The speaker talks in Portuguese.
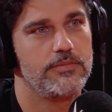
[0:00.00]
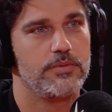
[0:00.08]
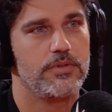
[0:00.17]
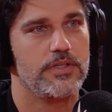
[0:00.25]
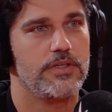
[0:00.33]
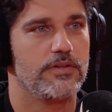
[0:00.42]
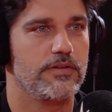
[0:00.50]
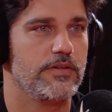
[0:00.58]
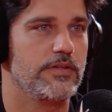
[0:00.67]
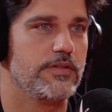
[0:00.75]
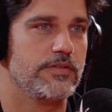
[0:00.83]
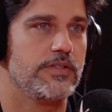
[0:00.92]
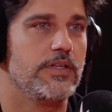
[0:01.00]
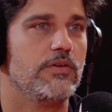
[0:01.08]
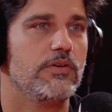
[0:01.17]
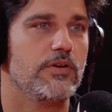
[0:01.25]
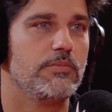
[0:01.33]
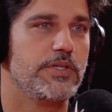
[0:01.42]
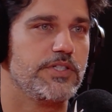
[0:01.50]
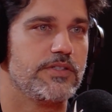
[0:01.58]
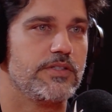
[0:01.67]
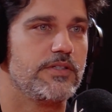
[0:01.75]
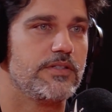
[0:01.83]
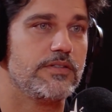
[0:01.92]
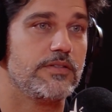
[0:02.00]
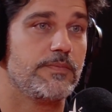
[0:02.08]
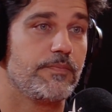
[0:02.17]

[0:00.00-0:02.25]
porque senão realmente.